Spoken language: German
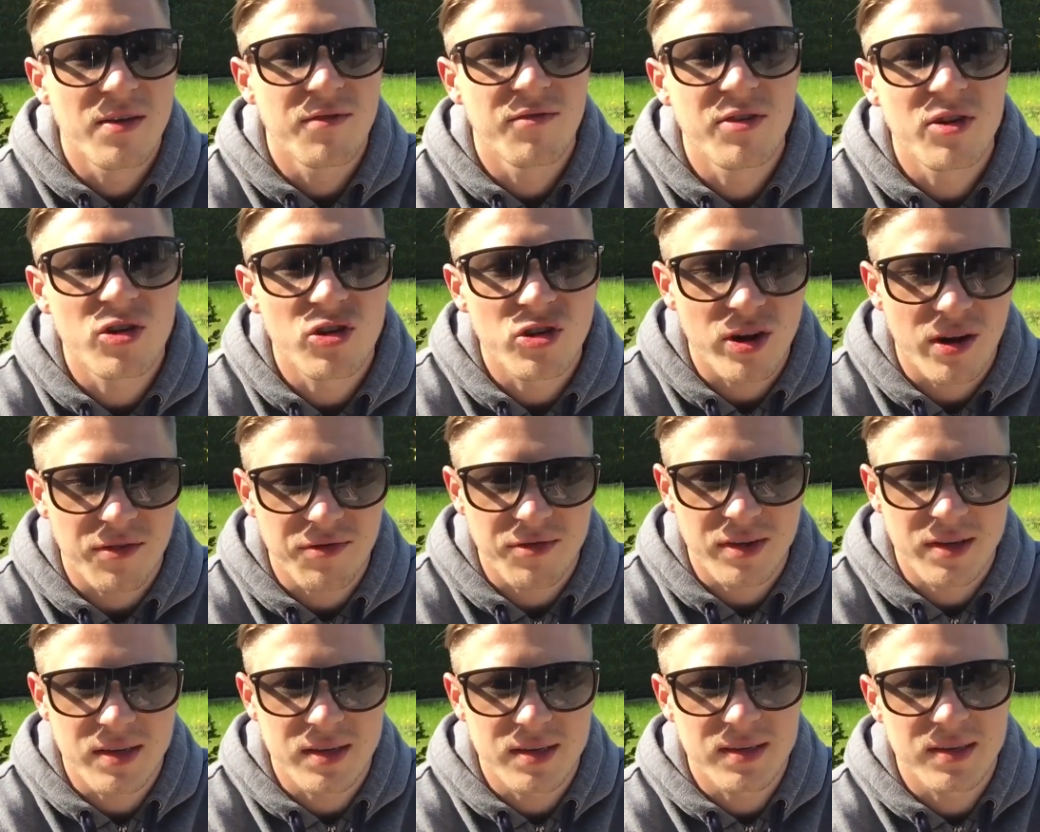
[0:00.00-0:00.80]
Wie
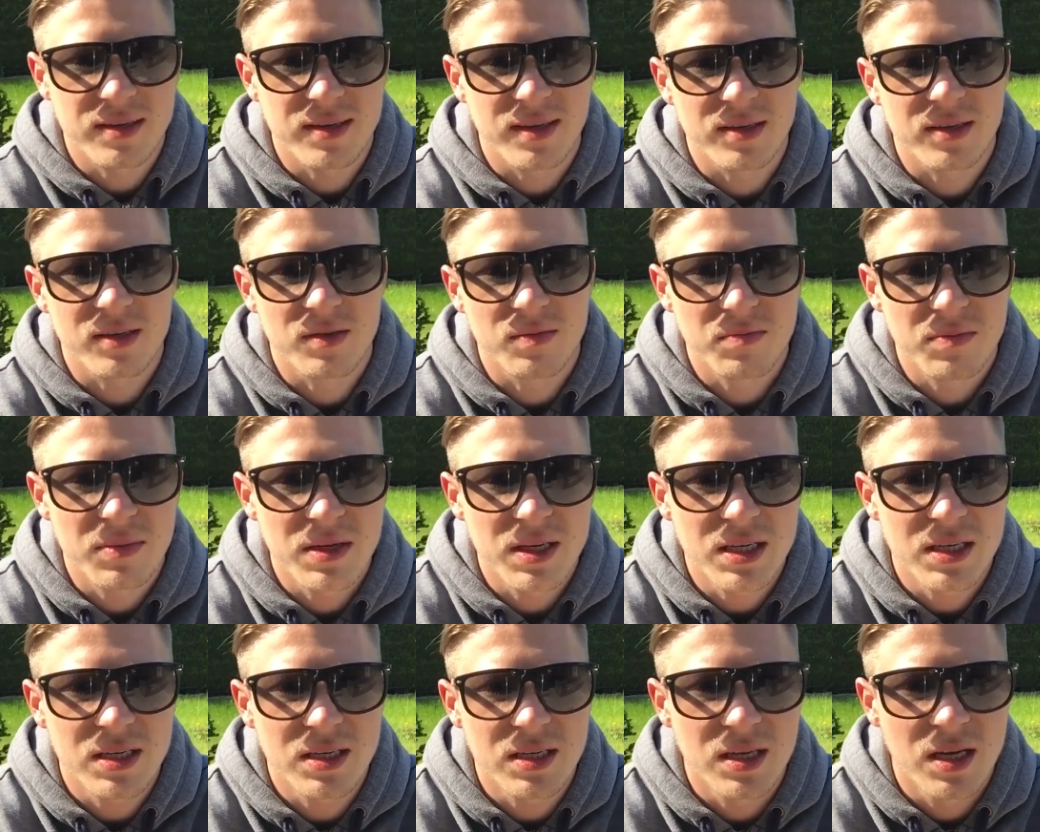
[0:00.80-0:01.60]
schaffe ich es, dass
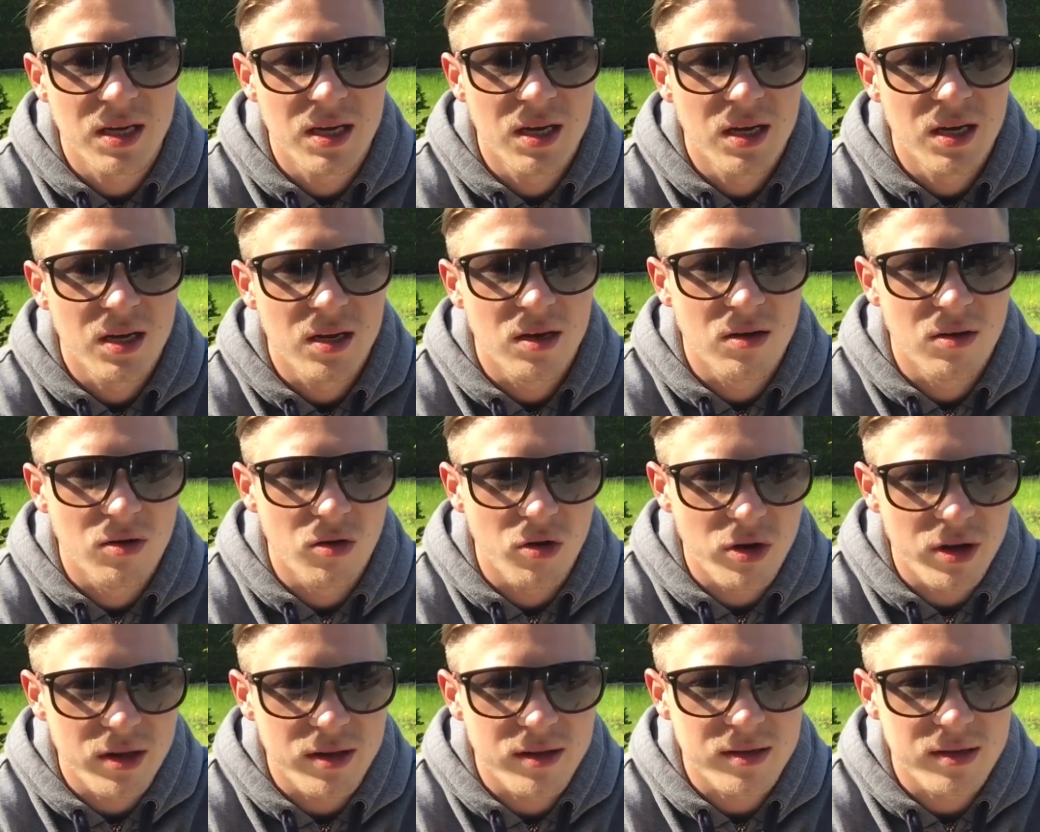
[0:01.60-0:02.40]
mich
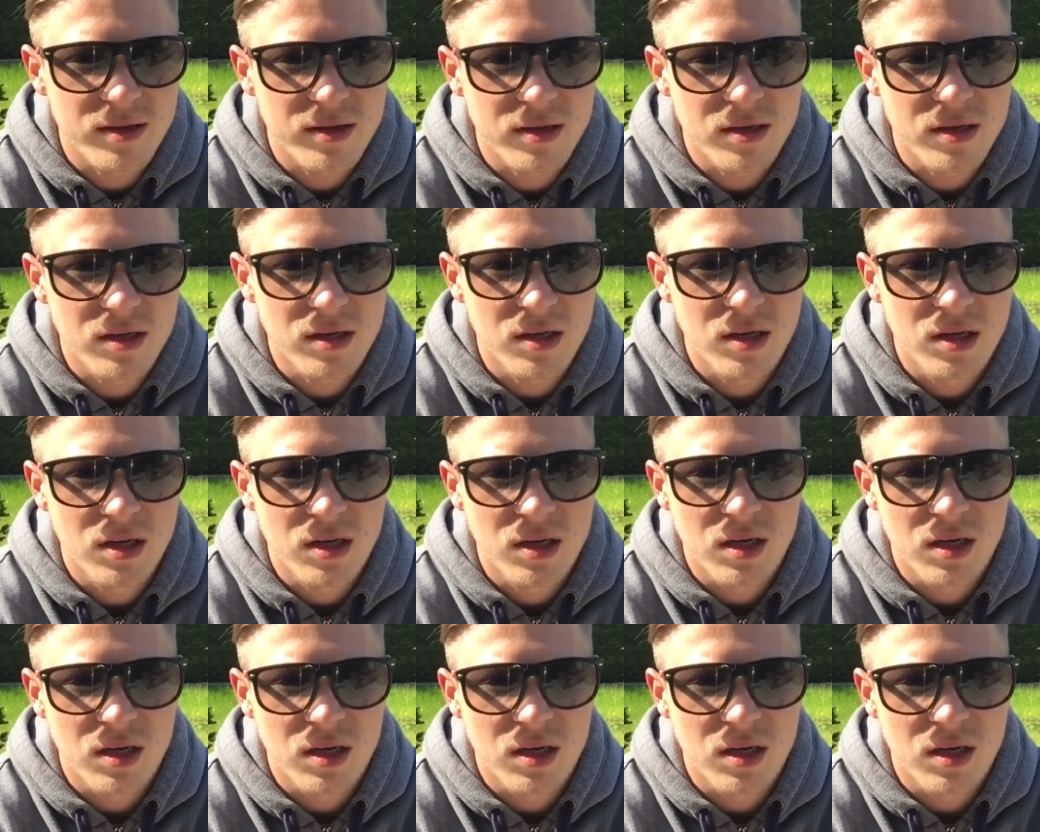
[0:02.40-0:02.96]
Leute